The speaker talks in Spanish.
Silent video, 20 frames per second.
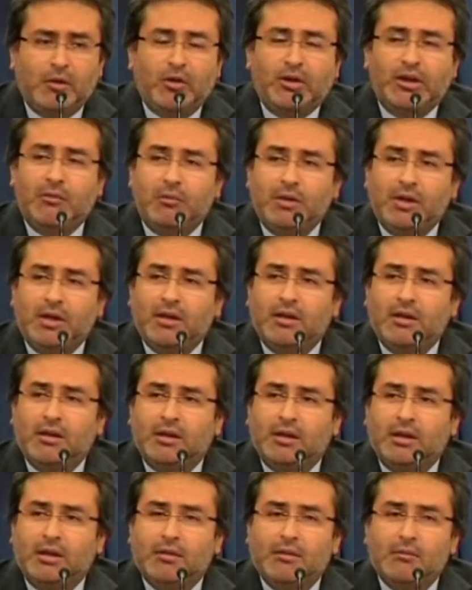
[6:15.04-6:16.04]
pero
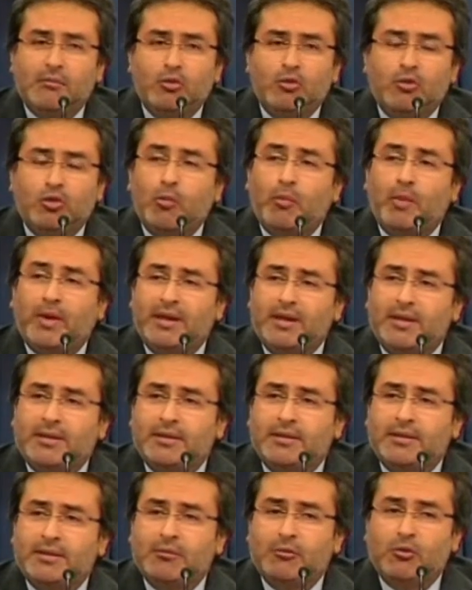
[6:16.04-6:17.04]
también de muchos
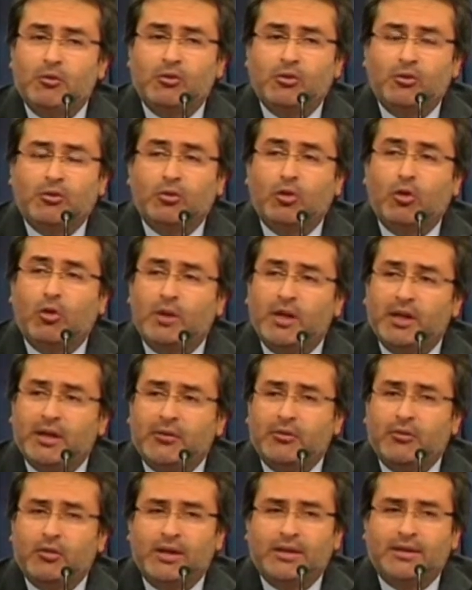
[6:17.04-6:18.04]
países y de muchos
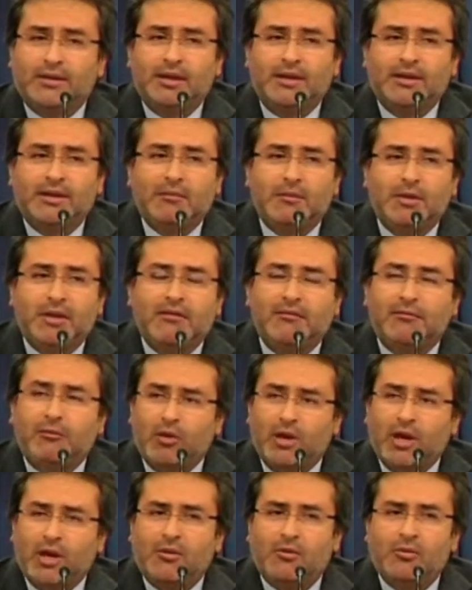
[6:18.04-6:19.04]
gobiernos que están también
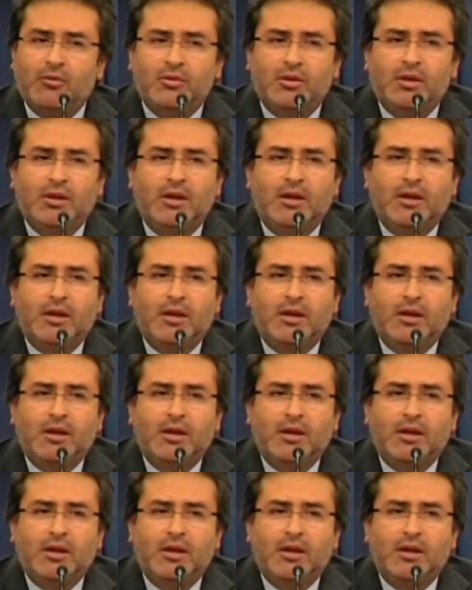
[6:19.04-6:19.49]
enfocados